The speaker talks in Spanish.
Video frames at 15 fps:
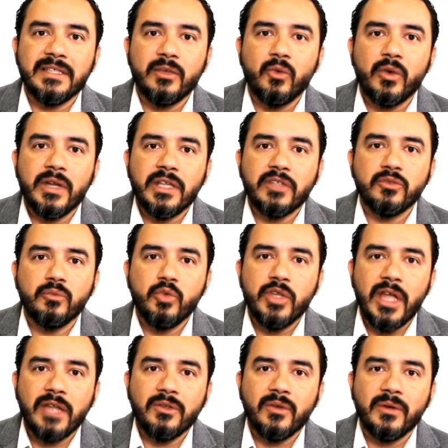tiene un riesgo muy
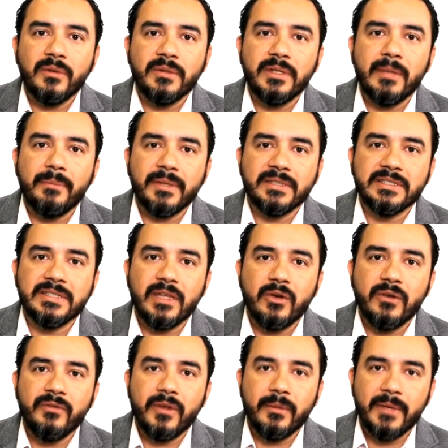alto de presentar
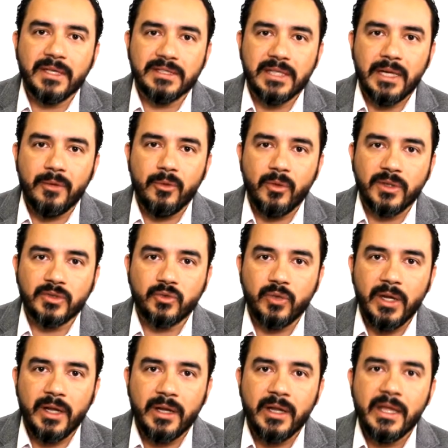una enfermedad
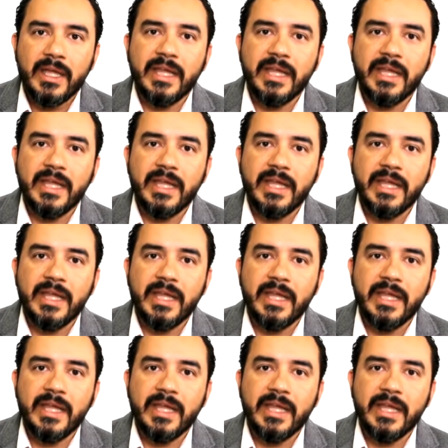cerebrovascular,